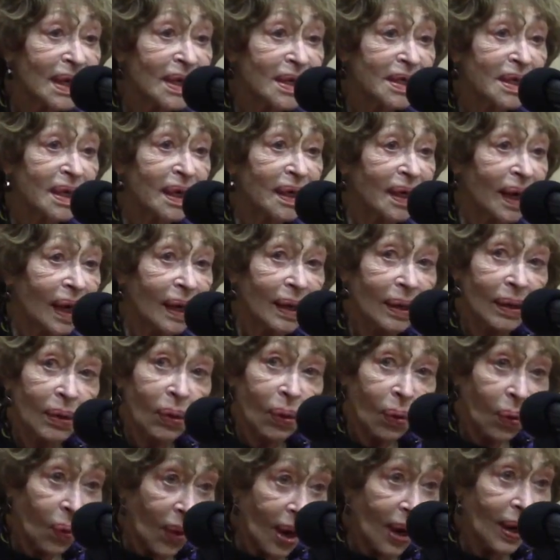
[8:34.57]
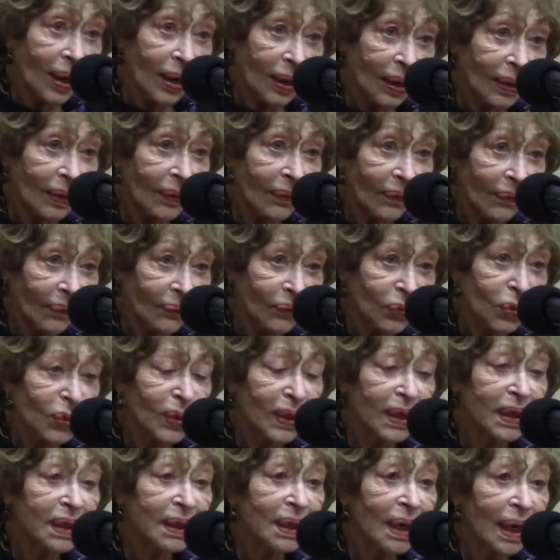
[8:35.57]
Algérois, en
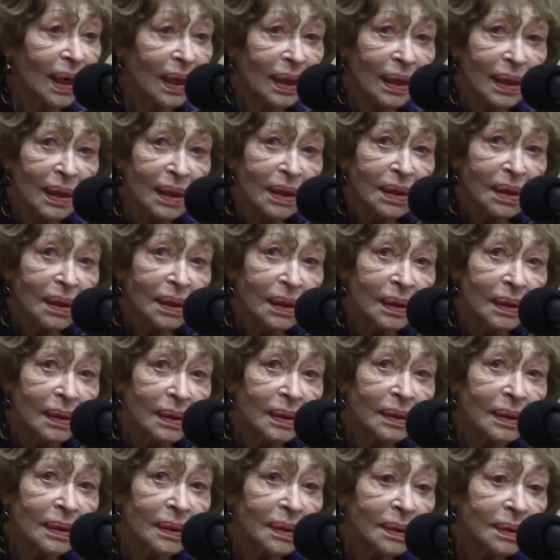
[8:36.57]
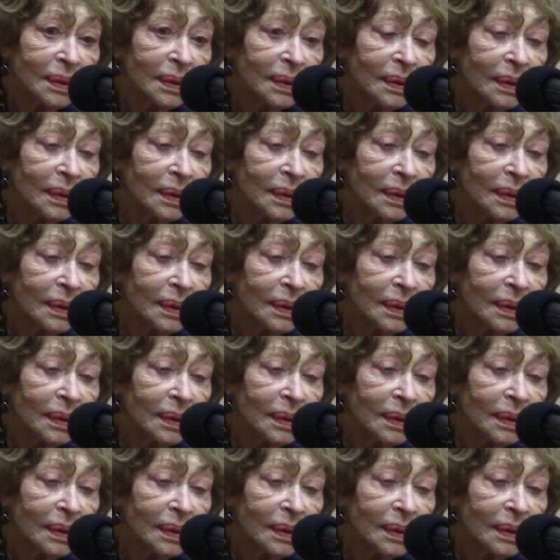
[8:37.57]
tous les cas, euh,